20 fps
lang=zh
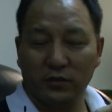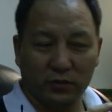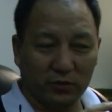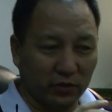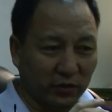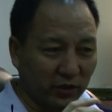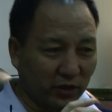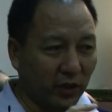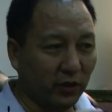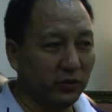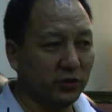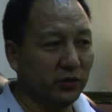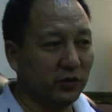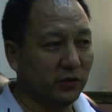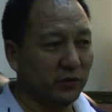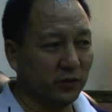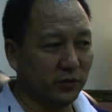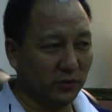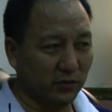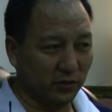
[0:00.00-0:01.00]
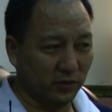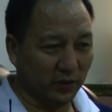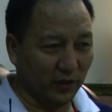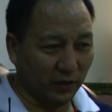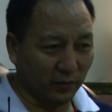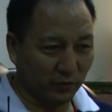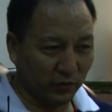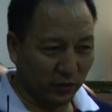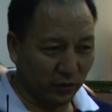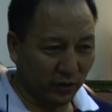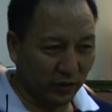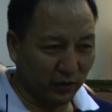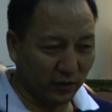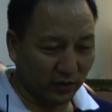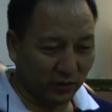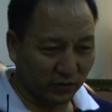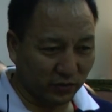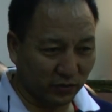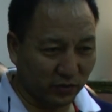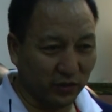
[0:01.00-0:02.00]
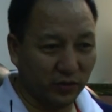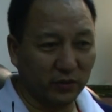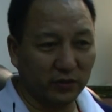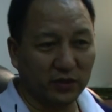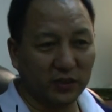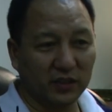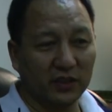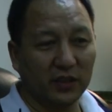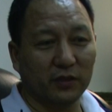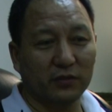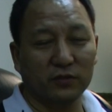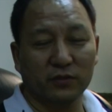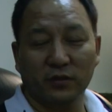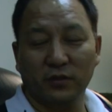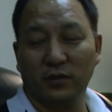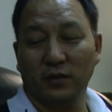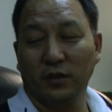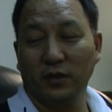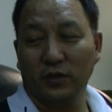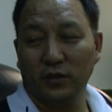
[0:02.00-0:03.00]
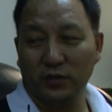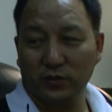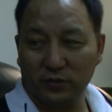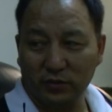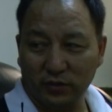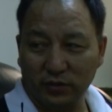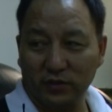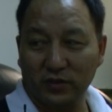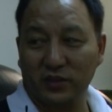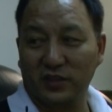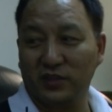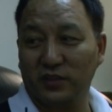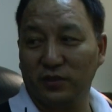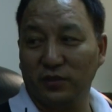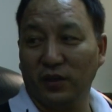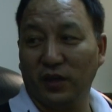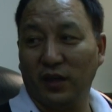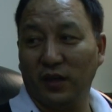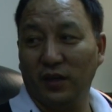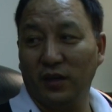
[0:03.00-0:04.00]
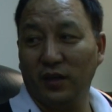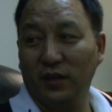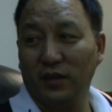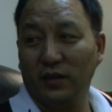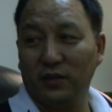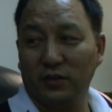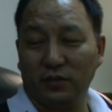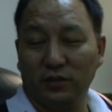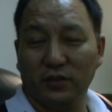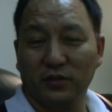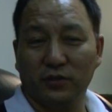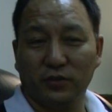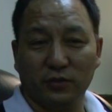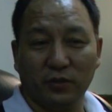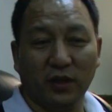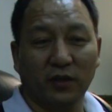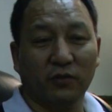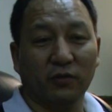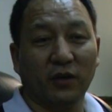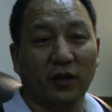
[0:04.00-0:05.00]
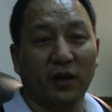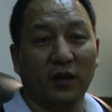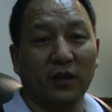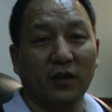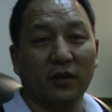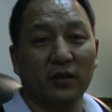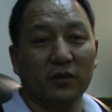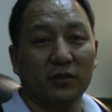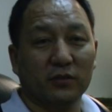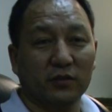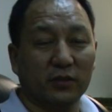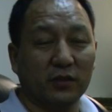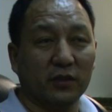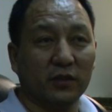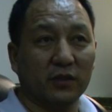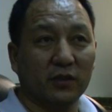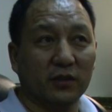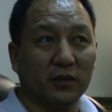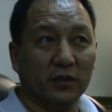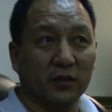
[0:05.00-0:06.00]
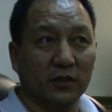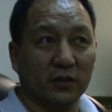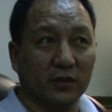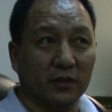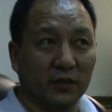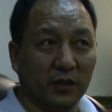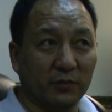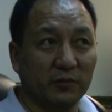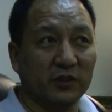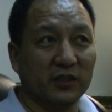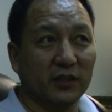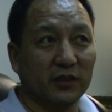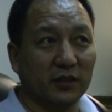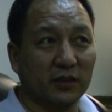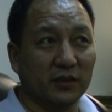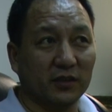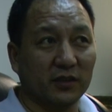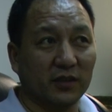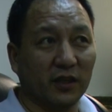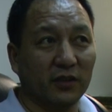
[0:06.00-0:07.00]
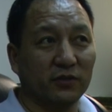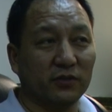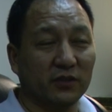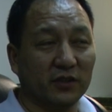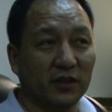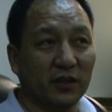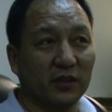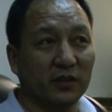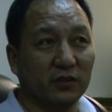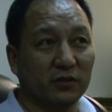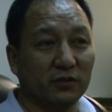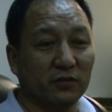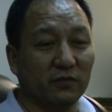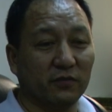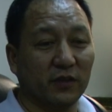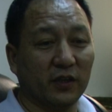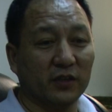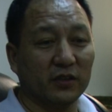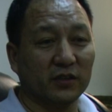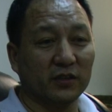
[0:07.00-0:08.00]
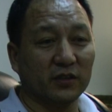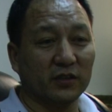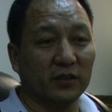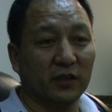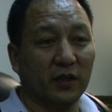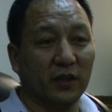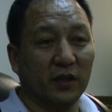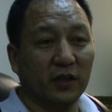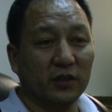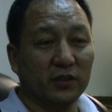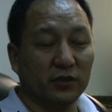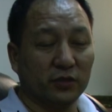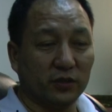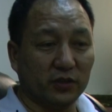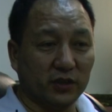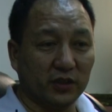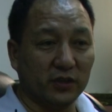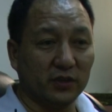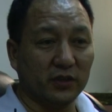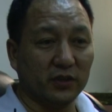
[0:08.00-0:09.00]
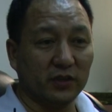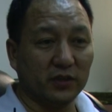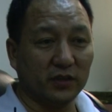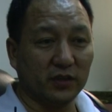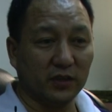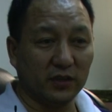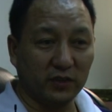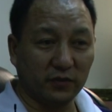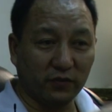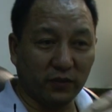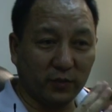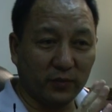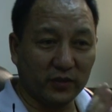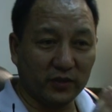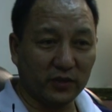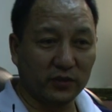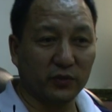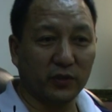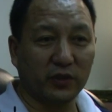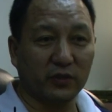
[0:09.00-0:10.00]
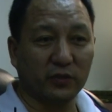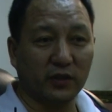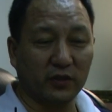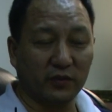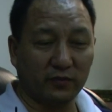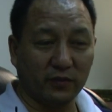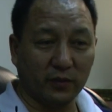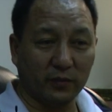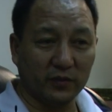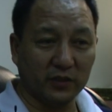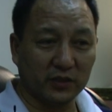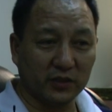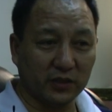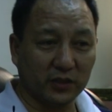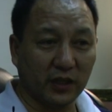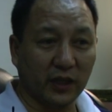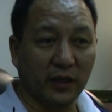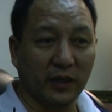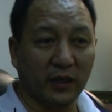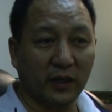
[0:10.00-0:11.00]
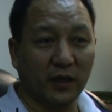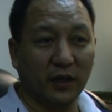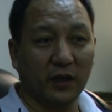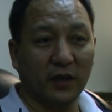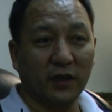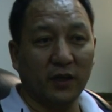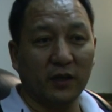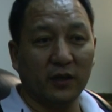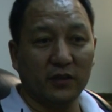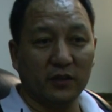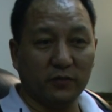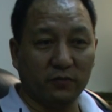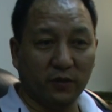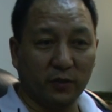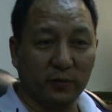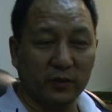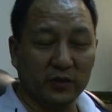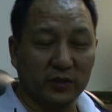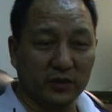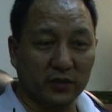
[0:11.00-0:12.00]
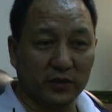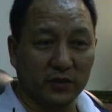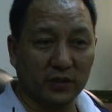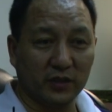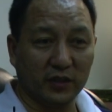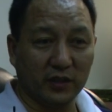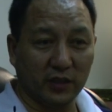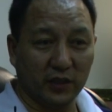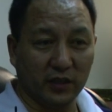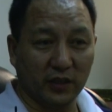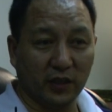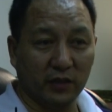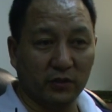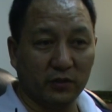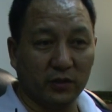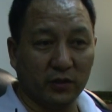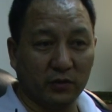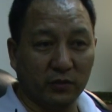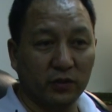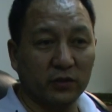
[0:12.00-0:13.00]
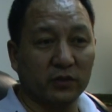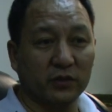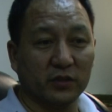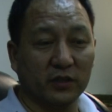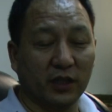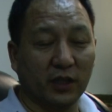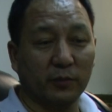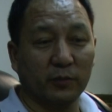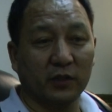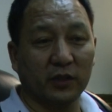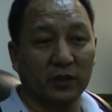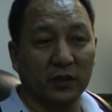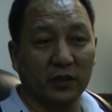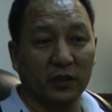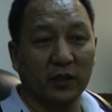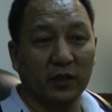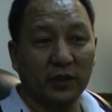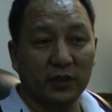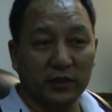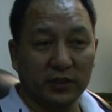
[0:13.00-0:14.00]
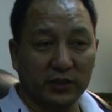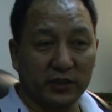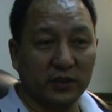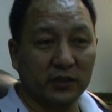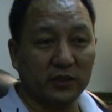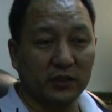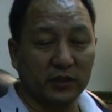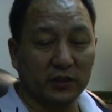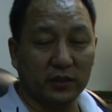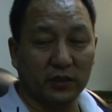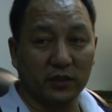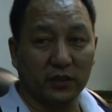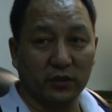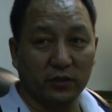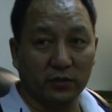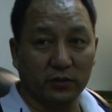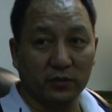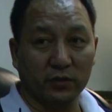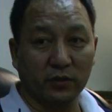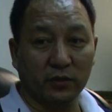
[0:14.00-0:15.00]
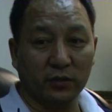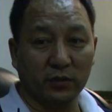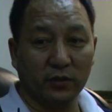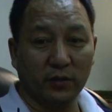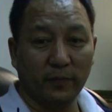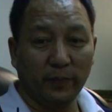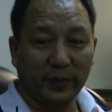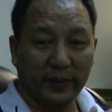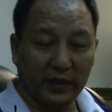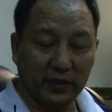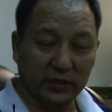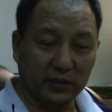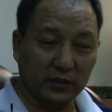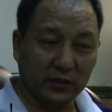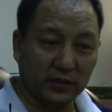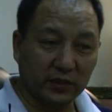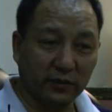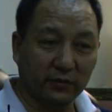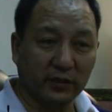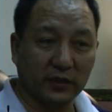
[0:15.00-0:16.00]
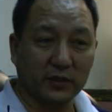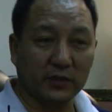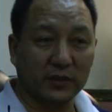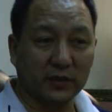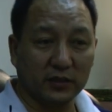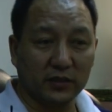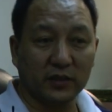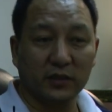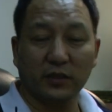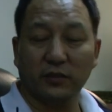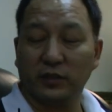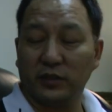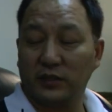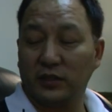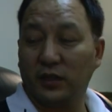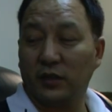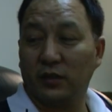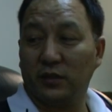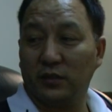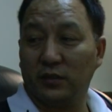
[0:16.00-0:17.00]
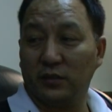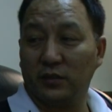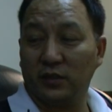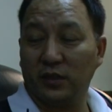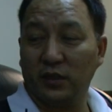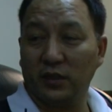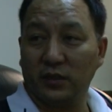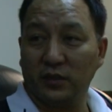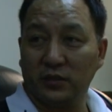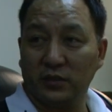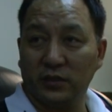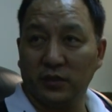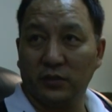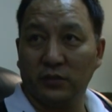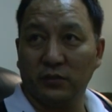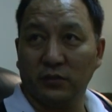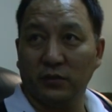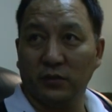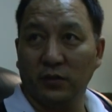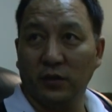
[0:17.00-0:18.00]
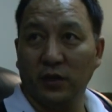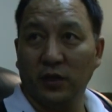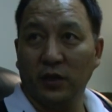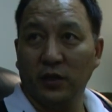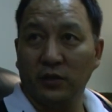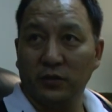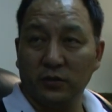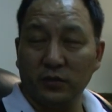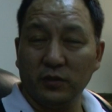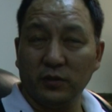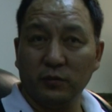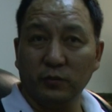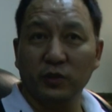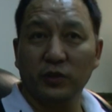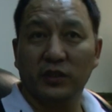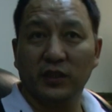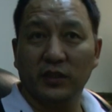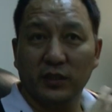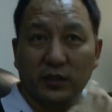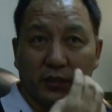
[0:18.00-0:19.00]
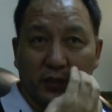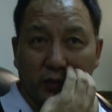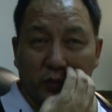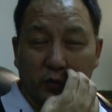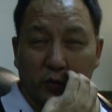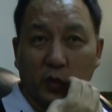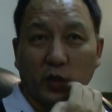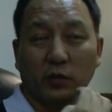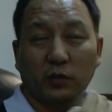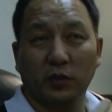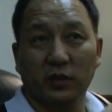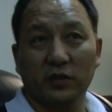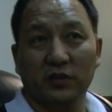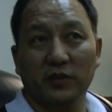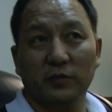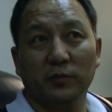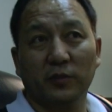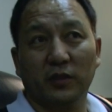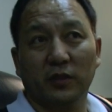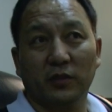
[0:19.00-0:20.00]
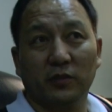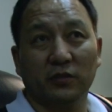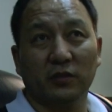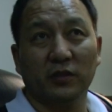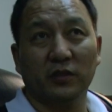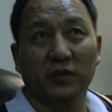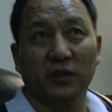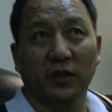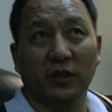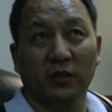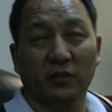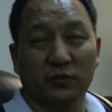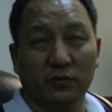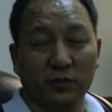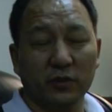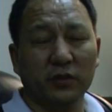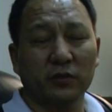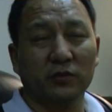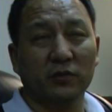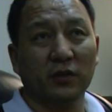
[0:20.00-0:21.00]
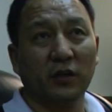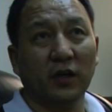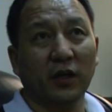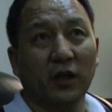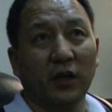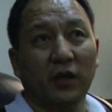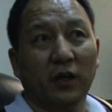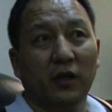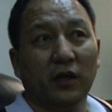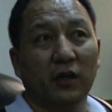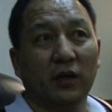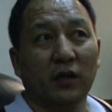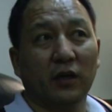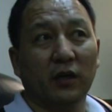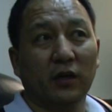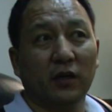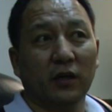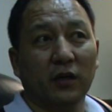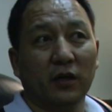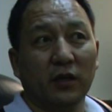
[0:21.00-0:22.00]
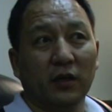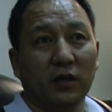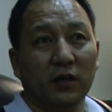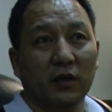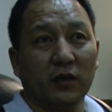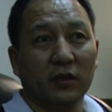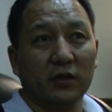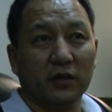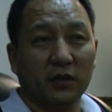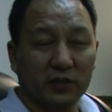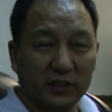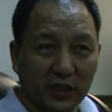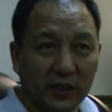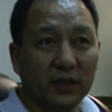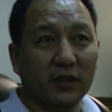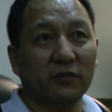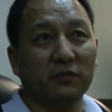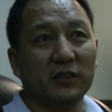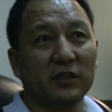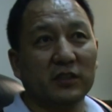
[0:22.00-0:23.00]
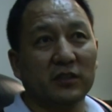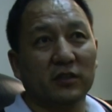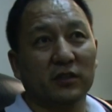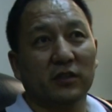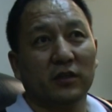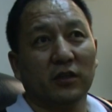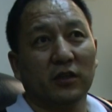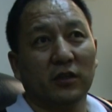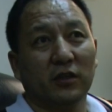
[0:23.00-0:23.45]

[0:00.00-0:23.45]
说要求让推广到所有的乡村、所有的寺院都要去推广。所以，呃，他们现在采取这样一种方式去进行一些，一方面是宣传，一方面是打压，一方面是严严格控制他们的信息的流通以及境外、境内外藏人的这样一个接触。所以，目前的状况基本上处于这样一个。所以说，呃，到现在为止，